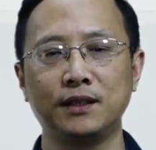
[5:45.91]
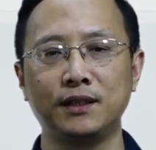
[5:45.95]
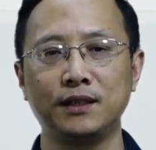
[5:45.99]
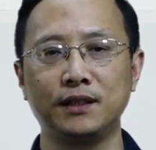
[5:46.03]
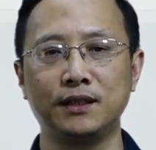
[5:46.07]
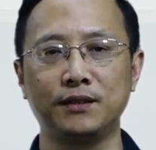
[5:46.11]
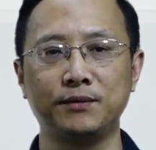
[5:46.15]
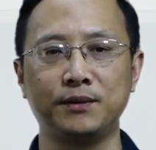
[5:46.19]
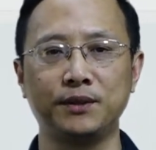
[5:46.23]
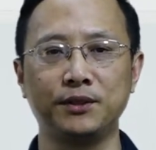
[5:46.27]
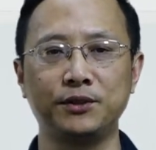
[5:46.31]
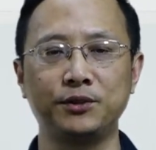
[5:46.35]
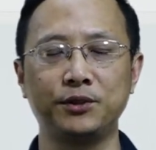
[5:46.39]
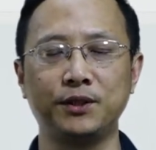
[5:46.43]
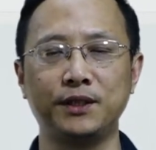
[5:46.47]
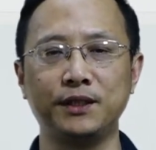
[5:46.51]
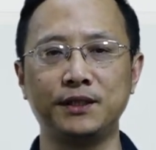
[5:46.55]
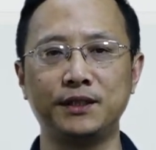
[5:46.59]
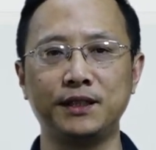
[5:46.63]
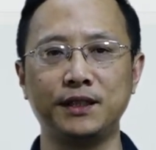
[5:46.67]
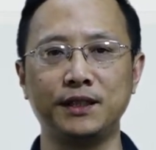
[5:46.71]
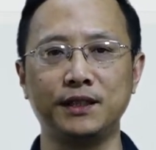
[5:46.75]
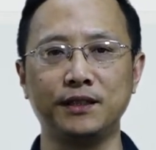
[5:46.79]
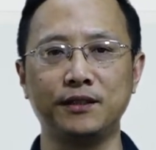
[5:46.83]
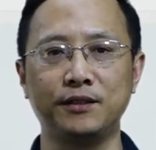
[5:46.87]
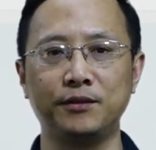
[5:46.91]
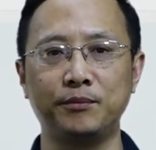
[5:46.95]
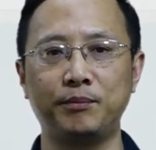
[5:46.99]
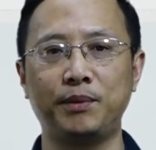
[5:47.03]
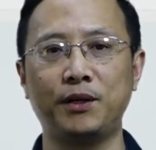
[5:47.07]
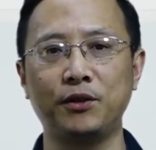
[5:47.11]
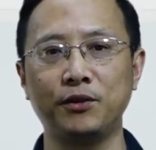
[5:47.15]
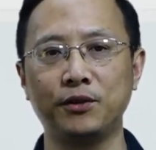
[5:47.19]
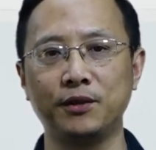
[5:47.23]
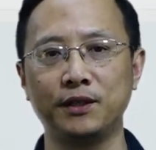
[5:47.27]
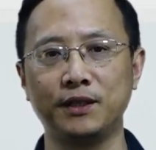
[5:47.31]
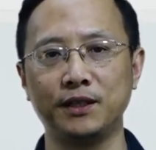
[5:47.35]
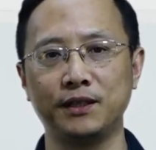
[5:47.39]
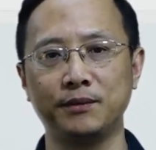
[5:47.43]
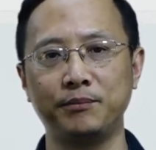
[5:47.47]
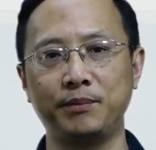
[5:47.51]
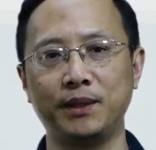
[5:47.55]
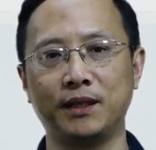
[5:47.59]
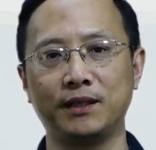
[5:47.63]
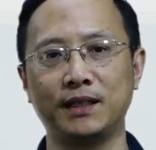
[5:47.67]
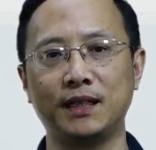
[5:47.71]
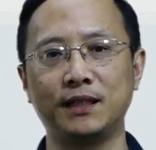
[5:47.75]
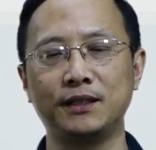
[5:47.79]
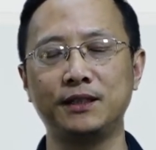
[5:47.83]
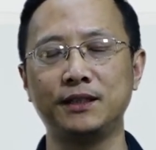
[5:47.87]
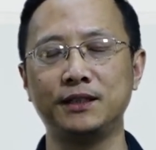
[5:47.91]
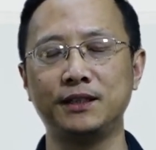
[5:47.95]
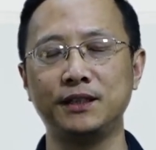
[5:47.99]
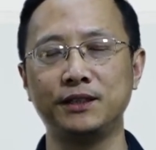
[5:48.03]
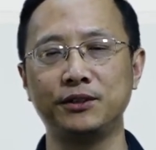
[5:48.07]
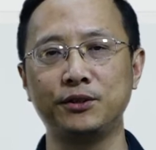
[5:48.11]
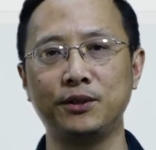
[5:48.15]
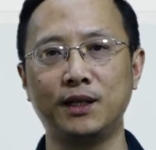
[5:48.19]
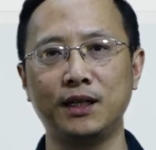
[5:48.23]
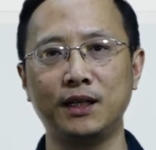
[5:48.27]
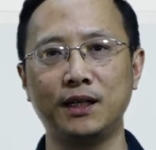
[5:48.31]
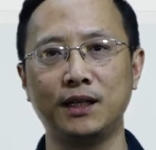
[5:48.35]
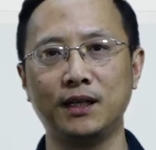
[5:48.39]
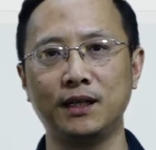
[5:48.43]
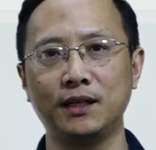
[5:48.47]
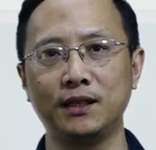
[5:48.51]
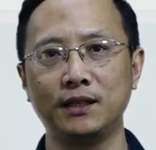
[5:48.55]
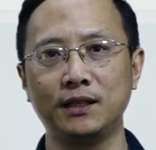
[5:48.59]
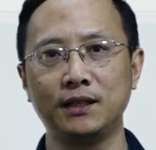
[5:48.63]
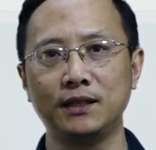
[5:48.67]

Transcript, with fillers: 那么，所以这里头包括了表达式计算啊，